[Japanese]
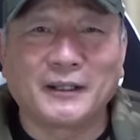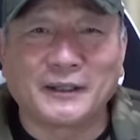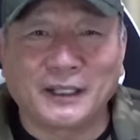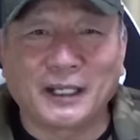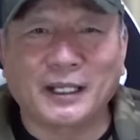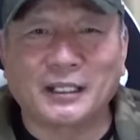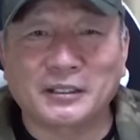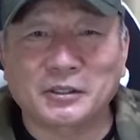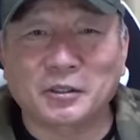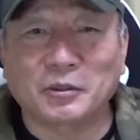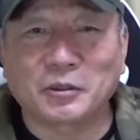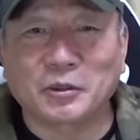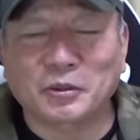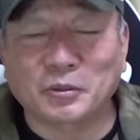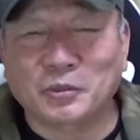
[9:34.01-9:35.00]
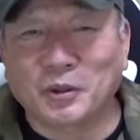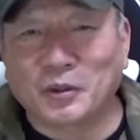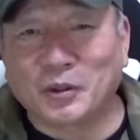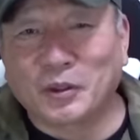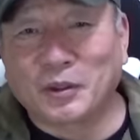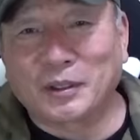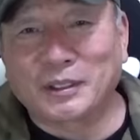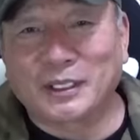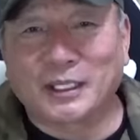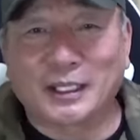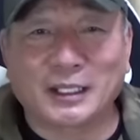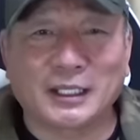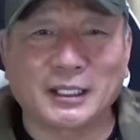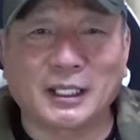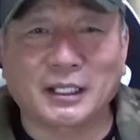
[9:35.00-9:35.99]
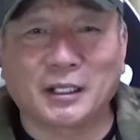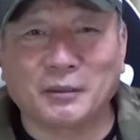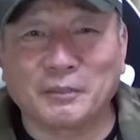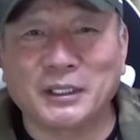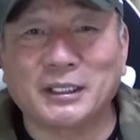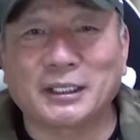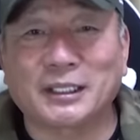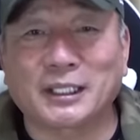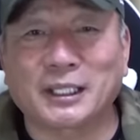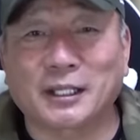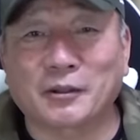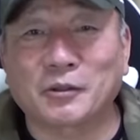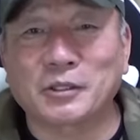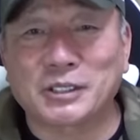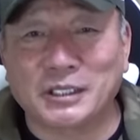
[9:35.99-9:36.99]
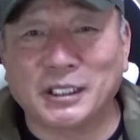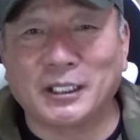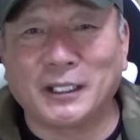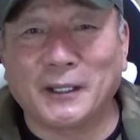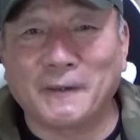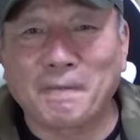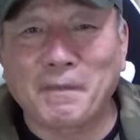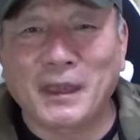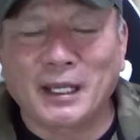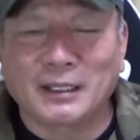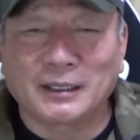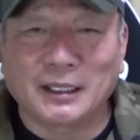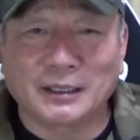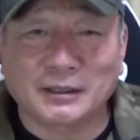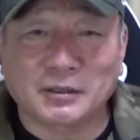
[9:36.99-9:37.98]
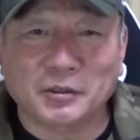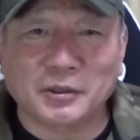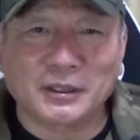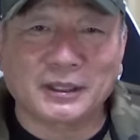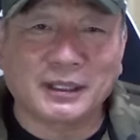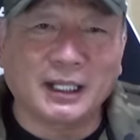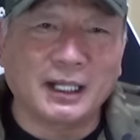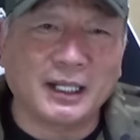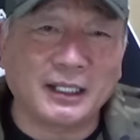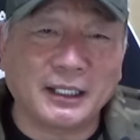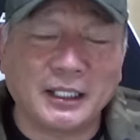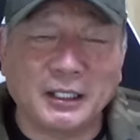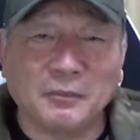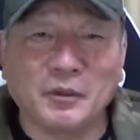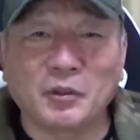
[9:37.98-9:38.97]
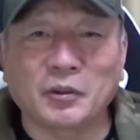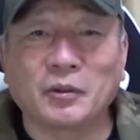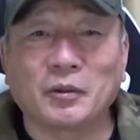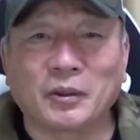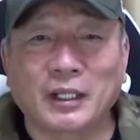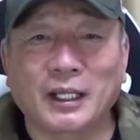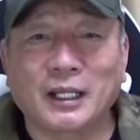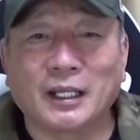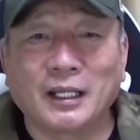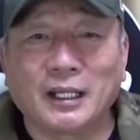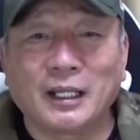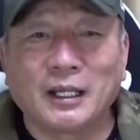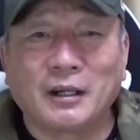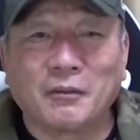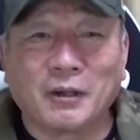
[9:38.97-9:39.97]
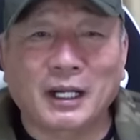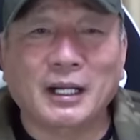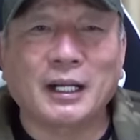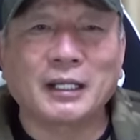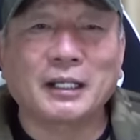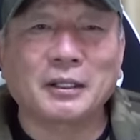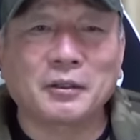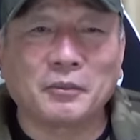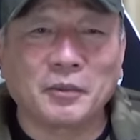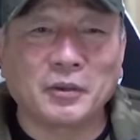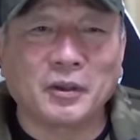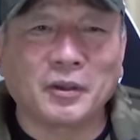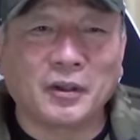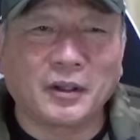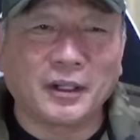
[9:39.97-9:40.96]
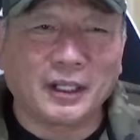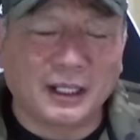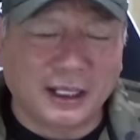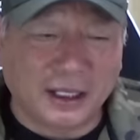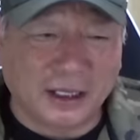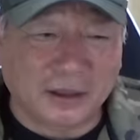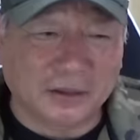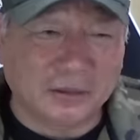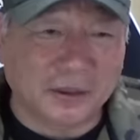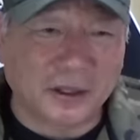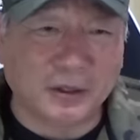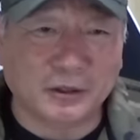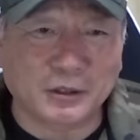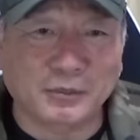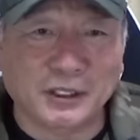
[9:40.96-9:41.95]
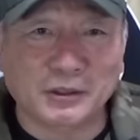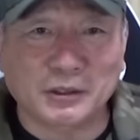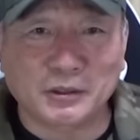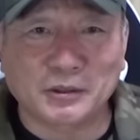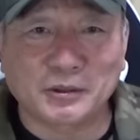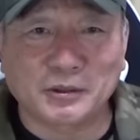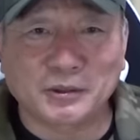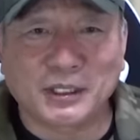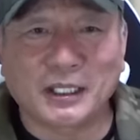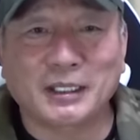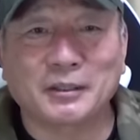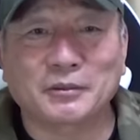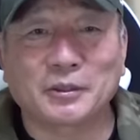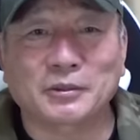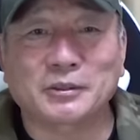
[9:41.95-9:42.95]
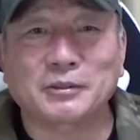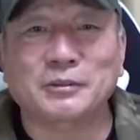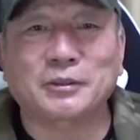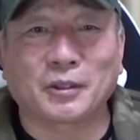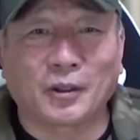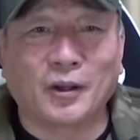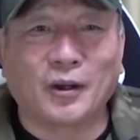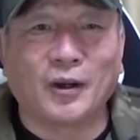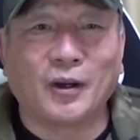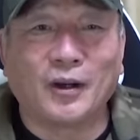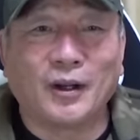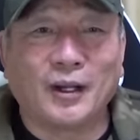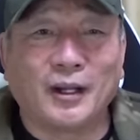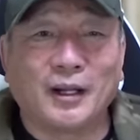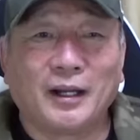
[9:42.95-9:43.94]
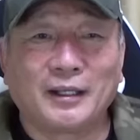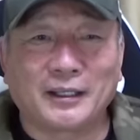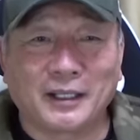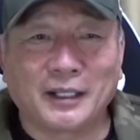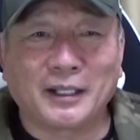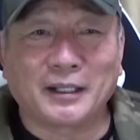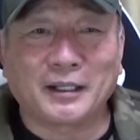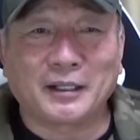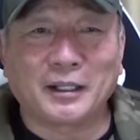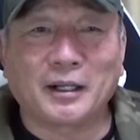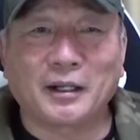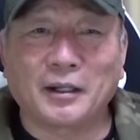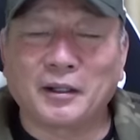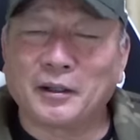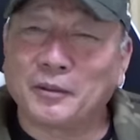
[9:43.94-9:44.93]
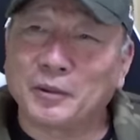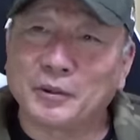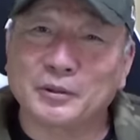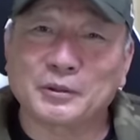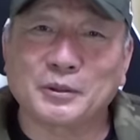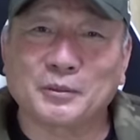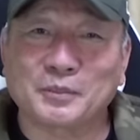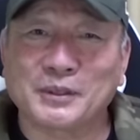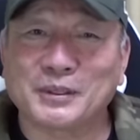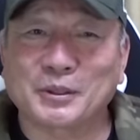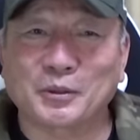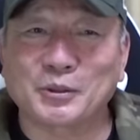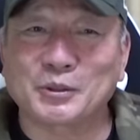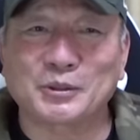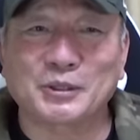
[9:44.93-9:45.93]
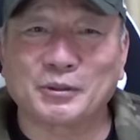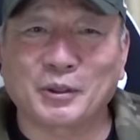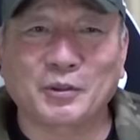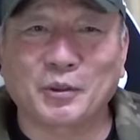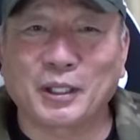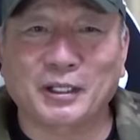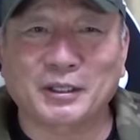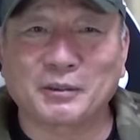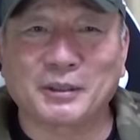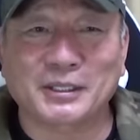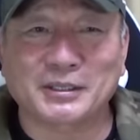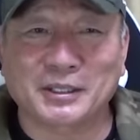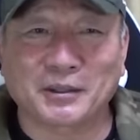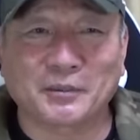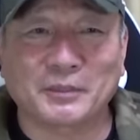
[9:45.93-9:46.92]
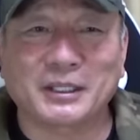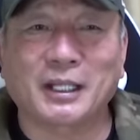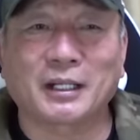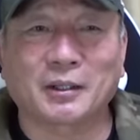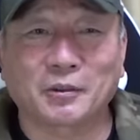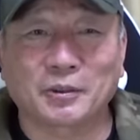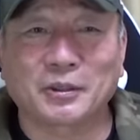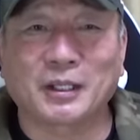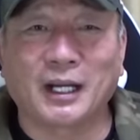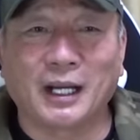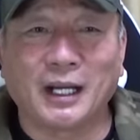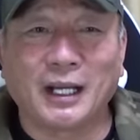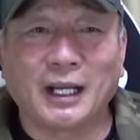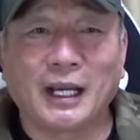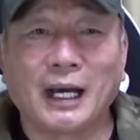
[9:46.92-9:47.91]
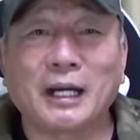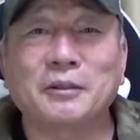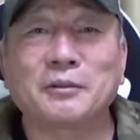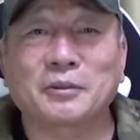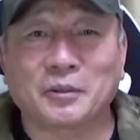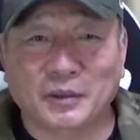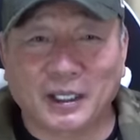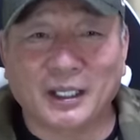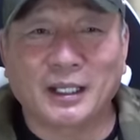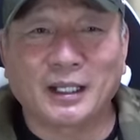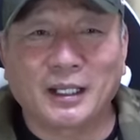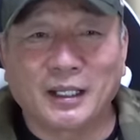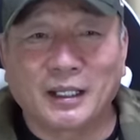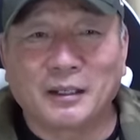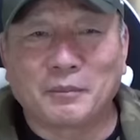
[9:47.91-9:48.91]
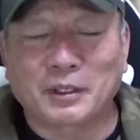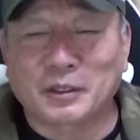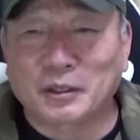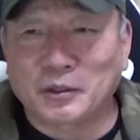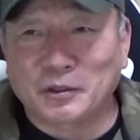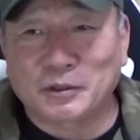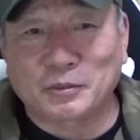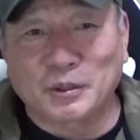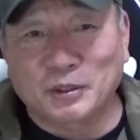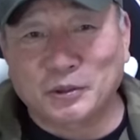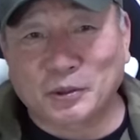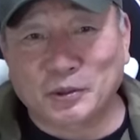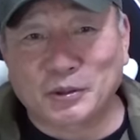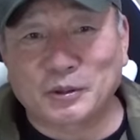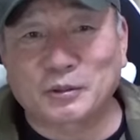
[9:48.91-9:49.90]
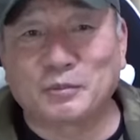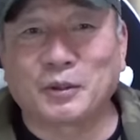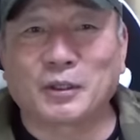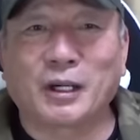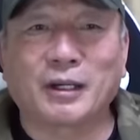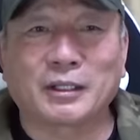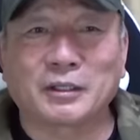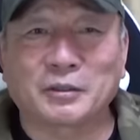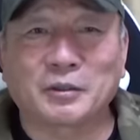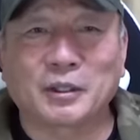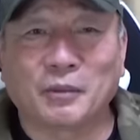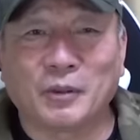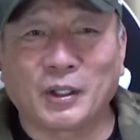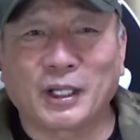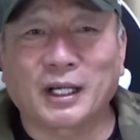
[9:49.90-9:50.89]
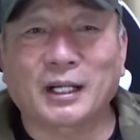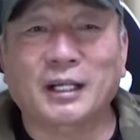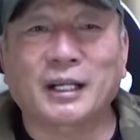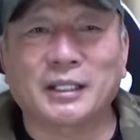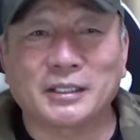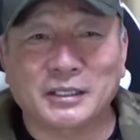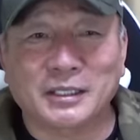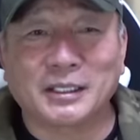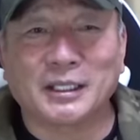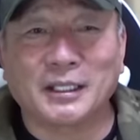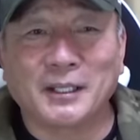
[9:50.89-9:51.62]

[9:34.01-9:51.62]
ねそういうことも日高は見てただろうし、はい、だからそういったいいものをね、うん、若いけどもあの広島に注入できるとすると、うん、ね、いやオリックスの投手陣はこうやってましたよみたいなことがあるとね、うん、また広島の投手陣も変わってくるかもわからないし、